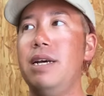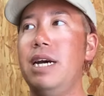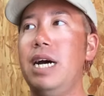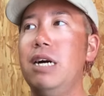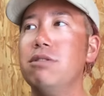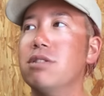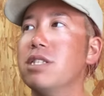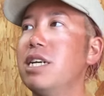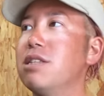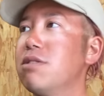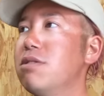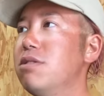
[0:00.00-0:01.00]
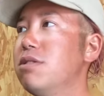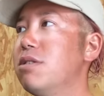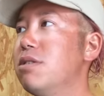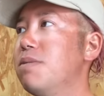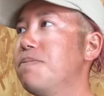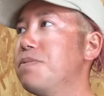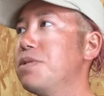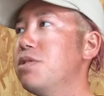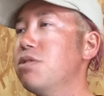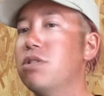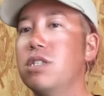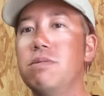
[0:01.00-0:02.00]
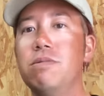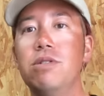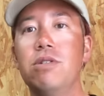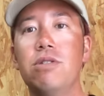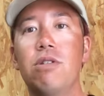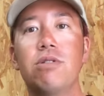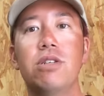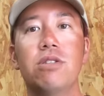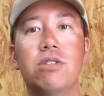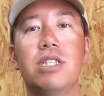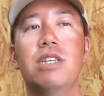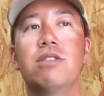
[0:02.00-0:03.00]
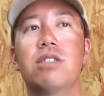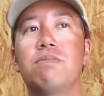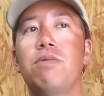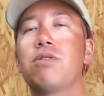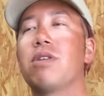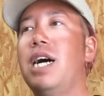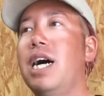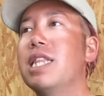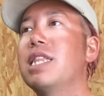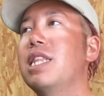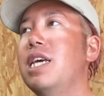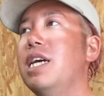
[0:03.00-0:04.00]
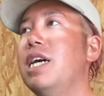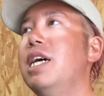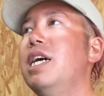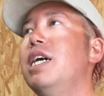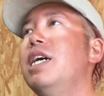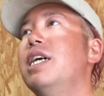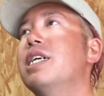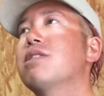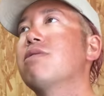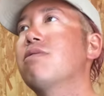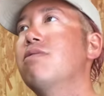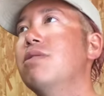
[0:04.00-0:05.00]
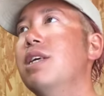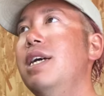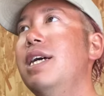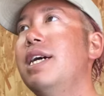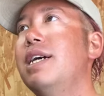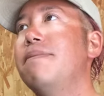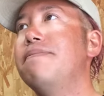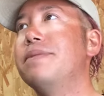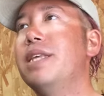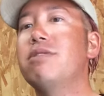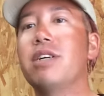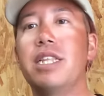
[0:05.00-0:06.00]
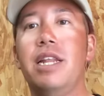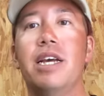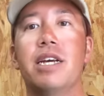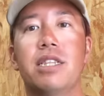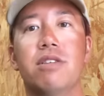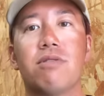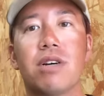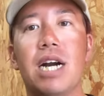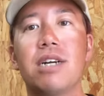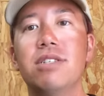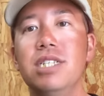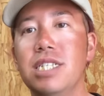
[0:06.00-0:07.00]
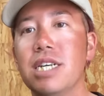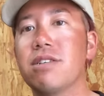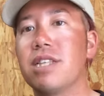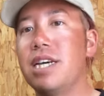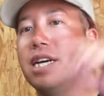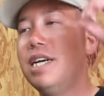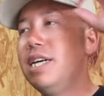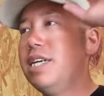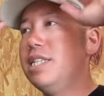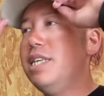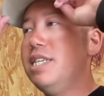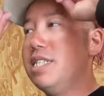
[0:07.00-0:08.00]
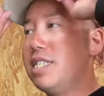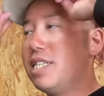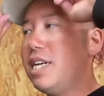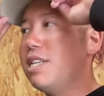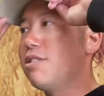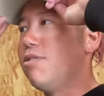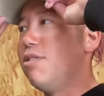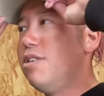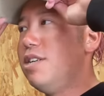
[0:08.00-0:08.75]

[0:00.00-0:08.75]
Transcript: アウトサイドのちょっと自分の得意としているスポットがあって、えそこで出るか出ないかっていうのを確認したくてでしっかりと